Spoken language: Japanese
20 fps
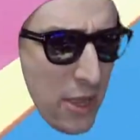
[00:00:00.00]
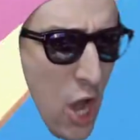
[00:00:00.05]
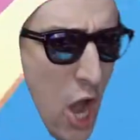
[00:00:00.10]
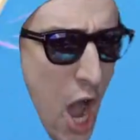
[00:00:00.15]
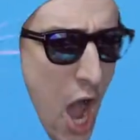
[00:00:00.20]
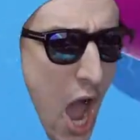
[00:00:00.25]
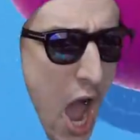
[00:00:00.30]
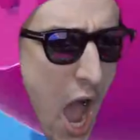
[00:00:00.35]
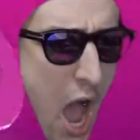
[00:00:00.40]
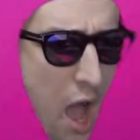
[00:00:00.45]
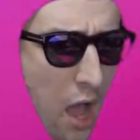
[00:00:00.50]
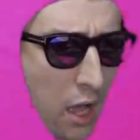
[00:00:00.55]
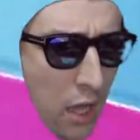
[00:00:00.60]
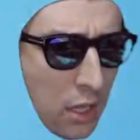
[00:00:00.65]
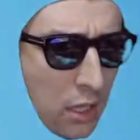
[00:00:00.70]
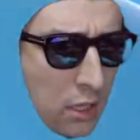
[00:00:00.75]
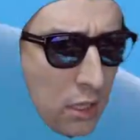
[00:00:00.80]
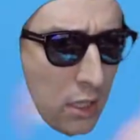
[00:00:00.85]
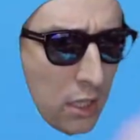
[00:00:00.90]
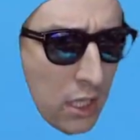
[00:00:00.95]
の
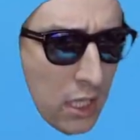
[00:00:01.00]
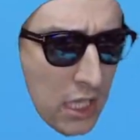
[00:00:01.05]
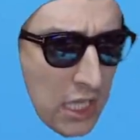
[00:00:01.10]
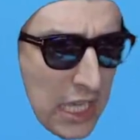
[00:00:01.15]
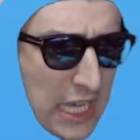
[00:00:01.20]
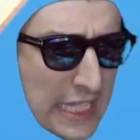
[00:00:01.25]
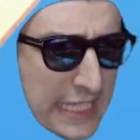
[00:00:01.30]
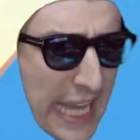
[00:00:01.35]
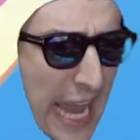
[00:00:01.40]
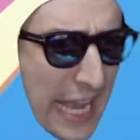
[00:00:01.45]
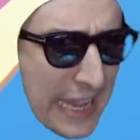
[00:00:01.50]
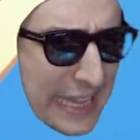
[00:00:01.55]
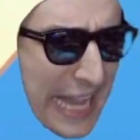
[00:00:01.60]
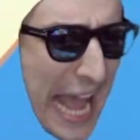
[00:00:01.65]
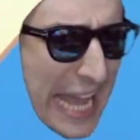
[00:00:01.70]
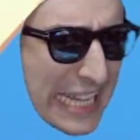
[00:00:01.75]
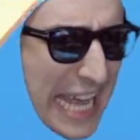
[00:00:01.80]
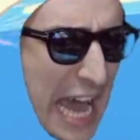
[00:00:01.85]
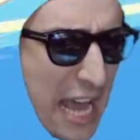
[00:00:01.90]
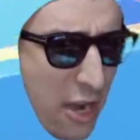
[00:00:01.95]
いけ
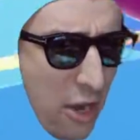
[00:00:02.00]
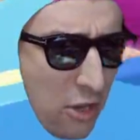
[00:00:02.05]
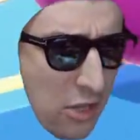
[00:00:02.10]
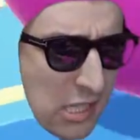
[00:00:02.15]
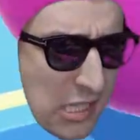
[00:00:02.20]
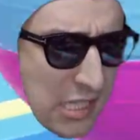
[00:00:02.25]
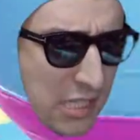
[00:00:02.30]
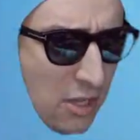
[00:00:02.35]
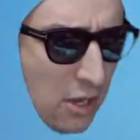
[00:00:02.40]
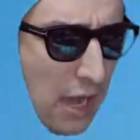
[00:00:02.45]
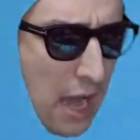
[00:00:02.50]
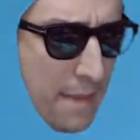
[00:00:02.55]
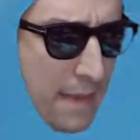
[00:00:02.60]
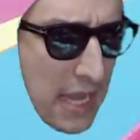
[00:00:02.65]
ただろクソが